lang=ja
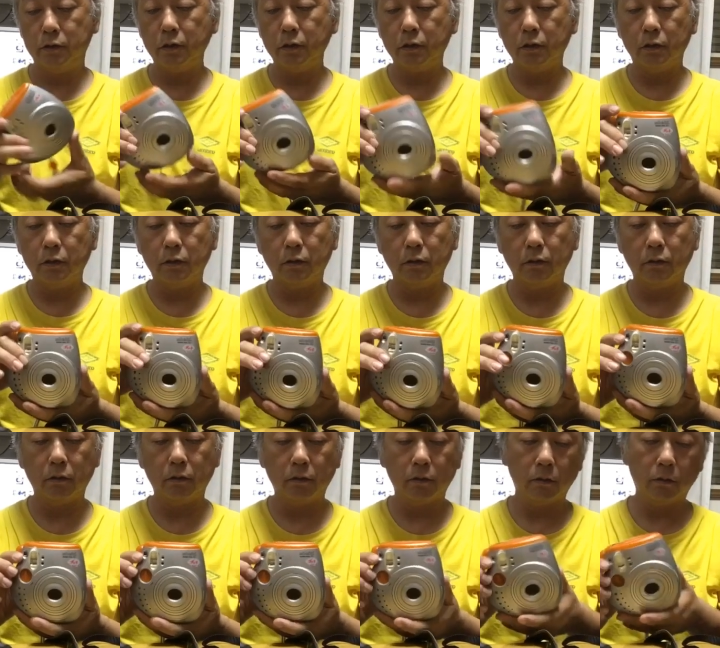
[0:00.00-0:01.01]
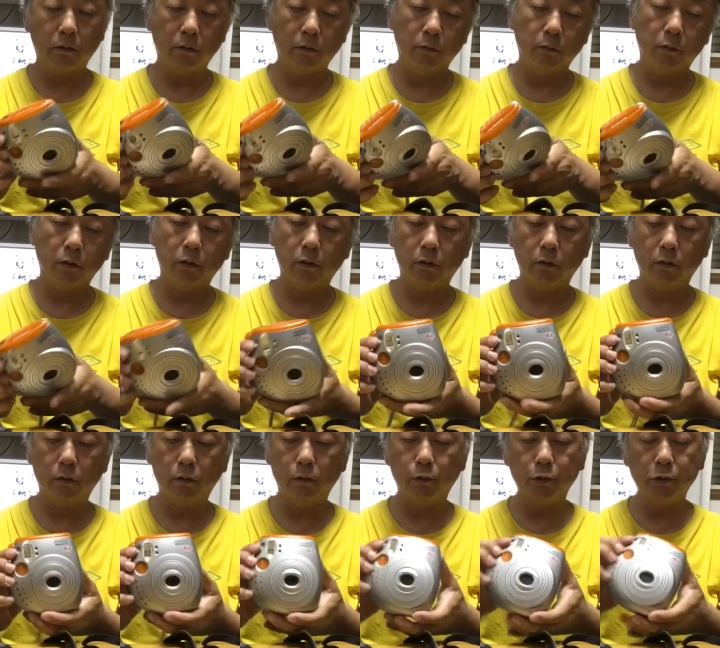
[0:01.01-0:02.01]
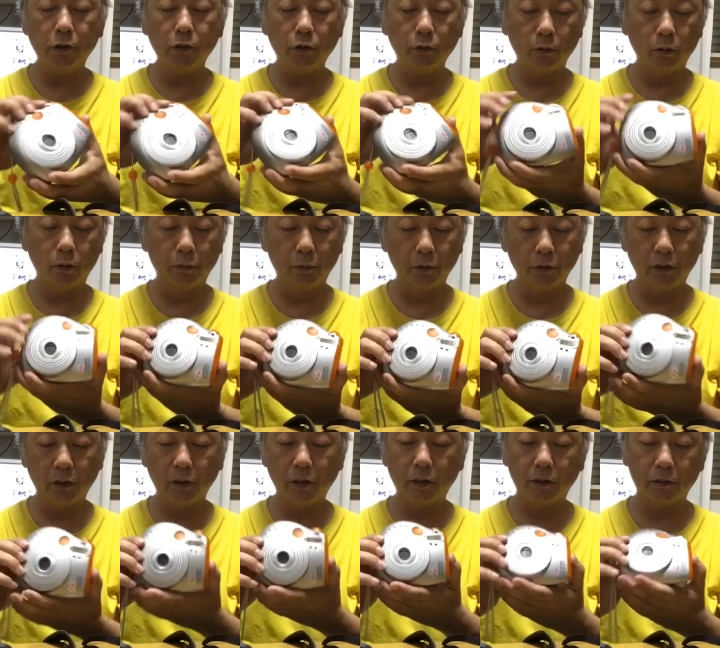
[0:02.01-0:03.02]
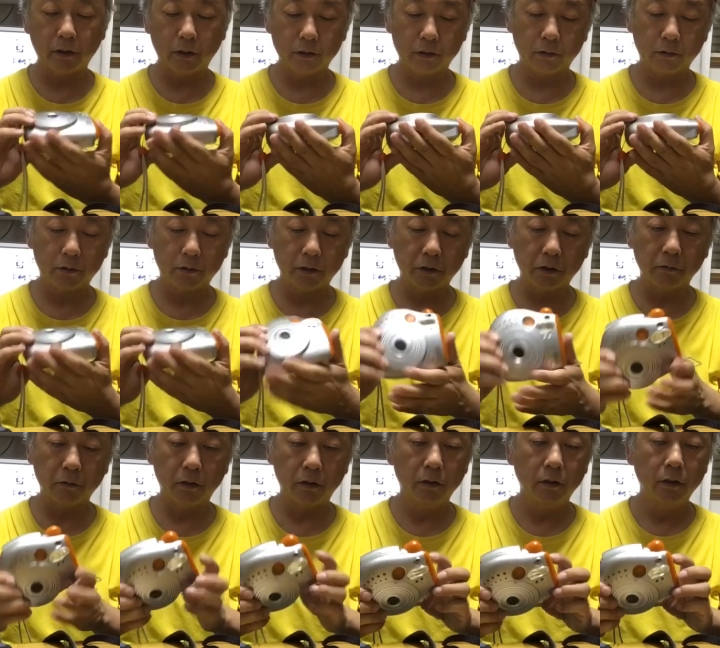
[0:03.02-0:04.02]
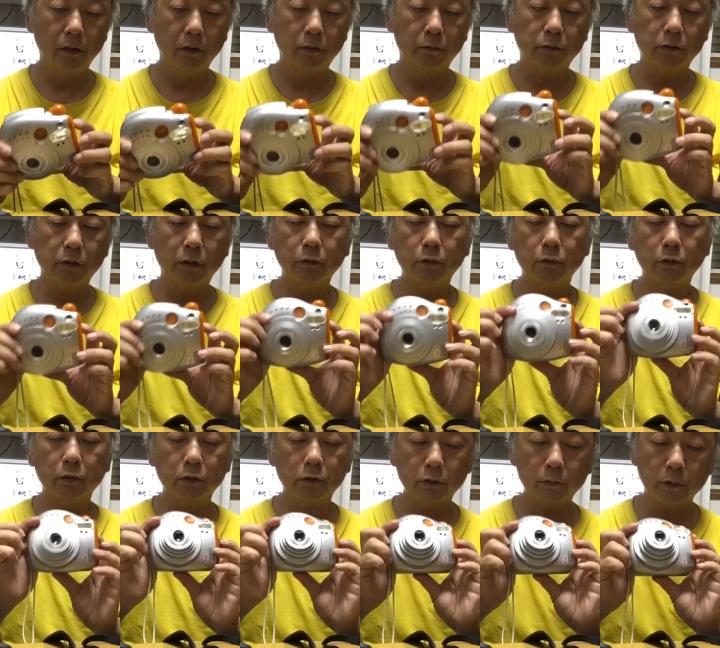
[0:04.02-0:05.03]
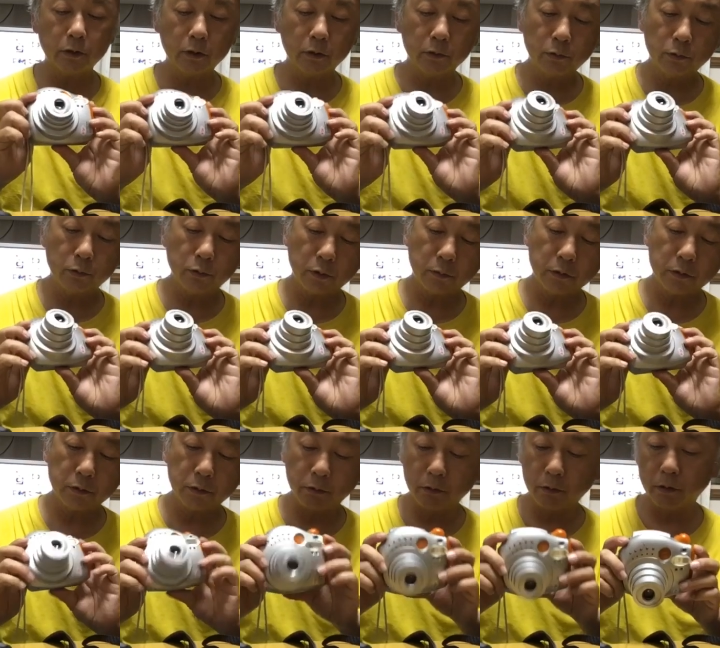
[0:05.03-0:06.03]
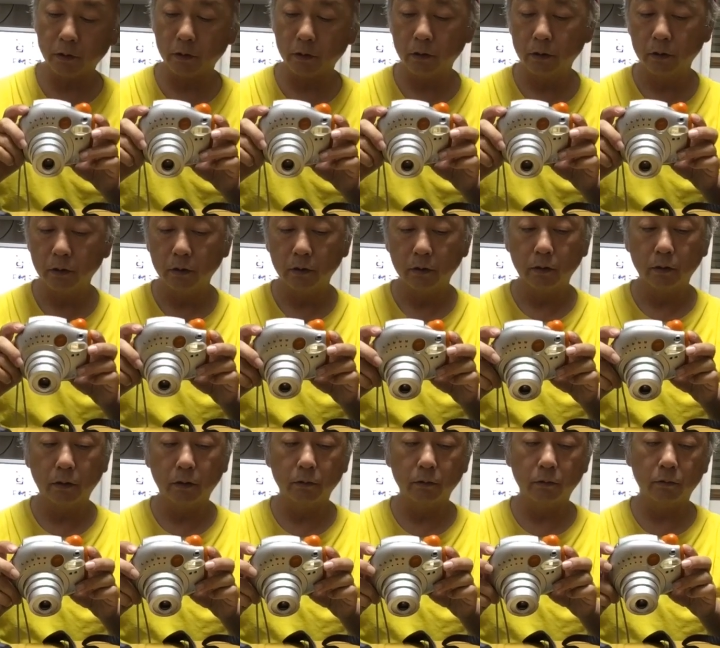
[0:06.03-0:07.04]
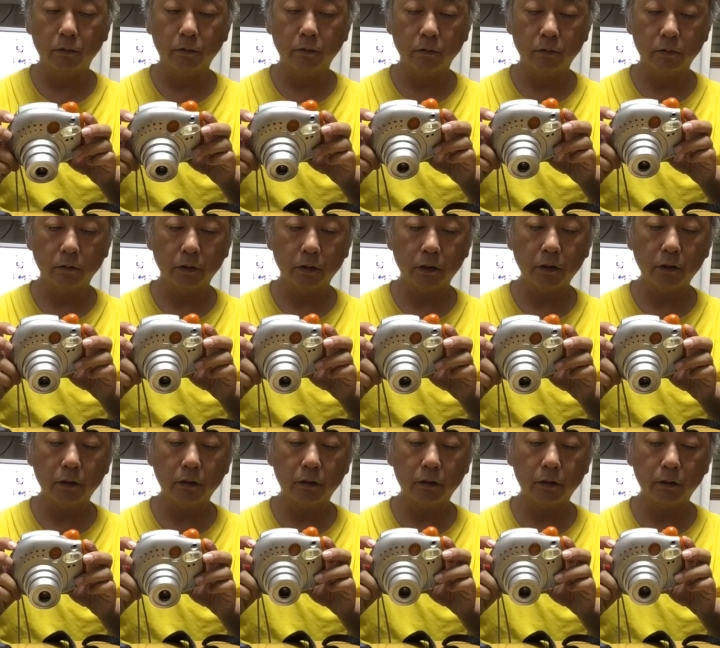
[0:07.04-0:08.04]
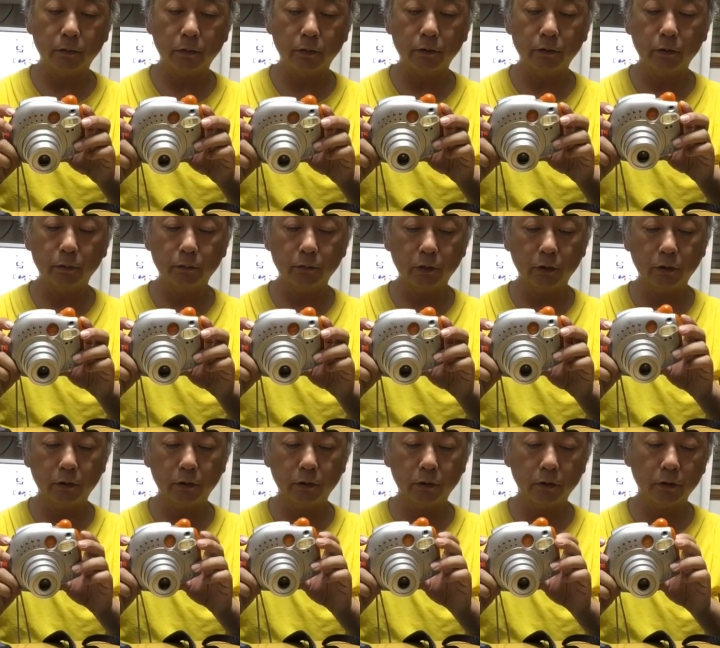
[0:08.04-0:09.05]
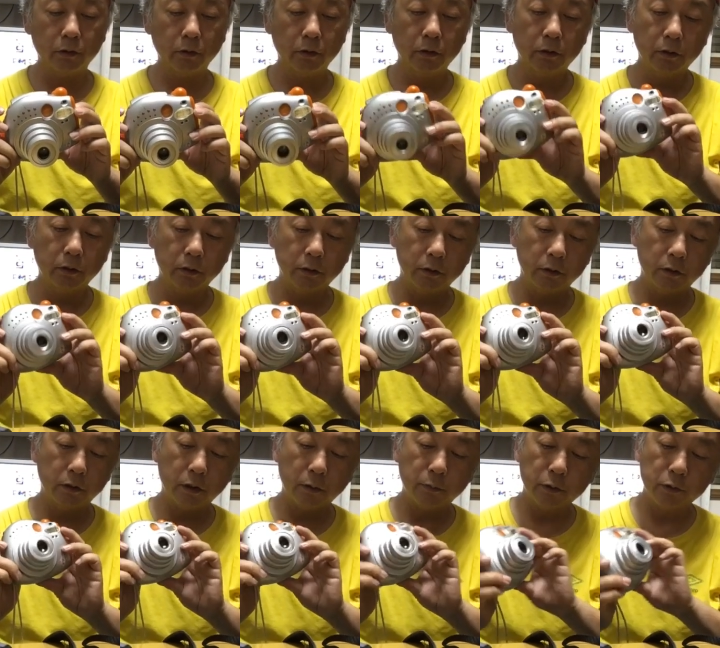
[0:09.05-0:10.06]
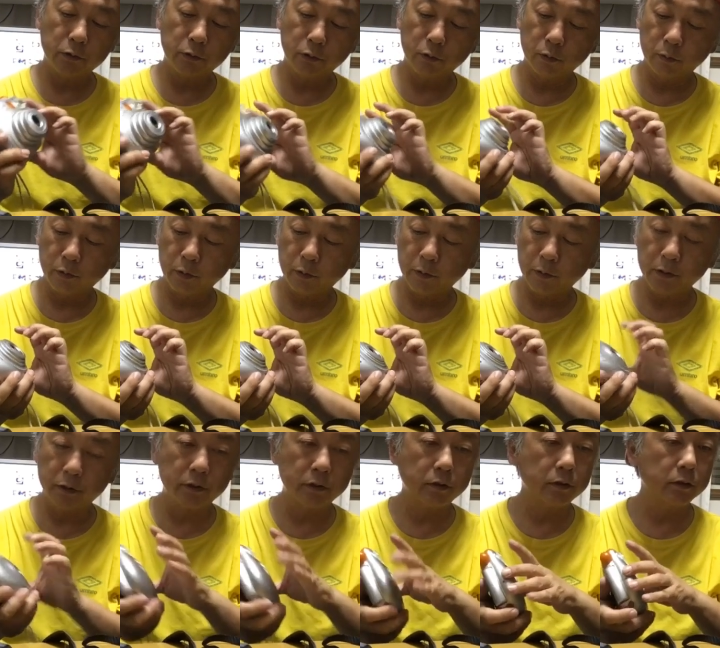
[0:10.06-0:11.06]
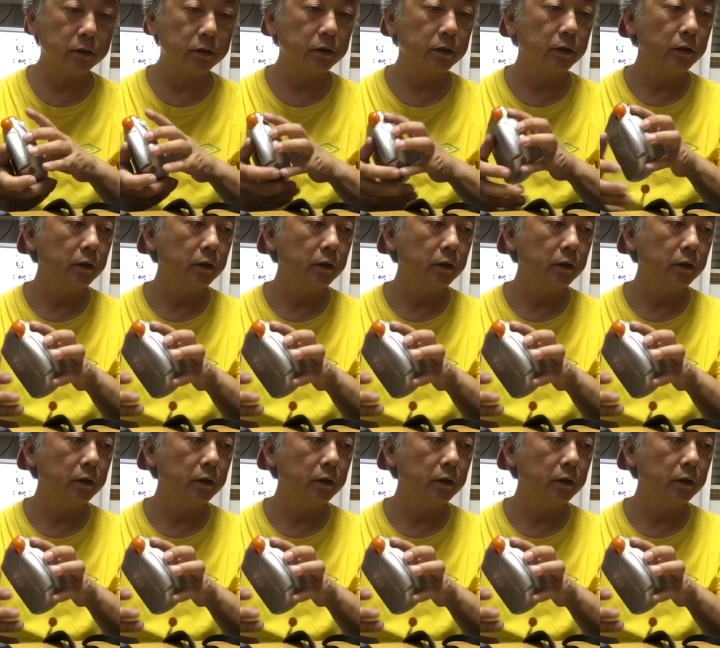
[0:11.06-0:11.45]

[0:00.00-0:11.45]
チェキね、まあ、欲しいとも思ってなかったんですけど、チェキは。ちゃんと、一枚ちゃんと動きますね、これね。あの、機会があればフィルムを入れて、えー、試そうと思います。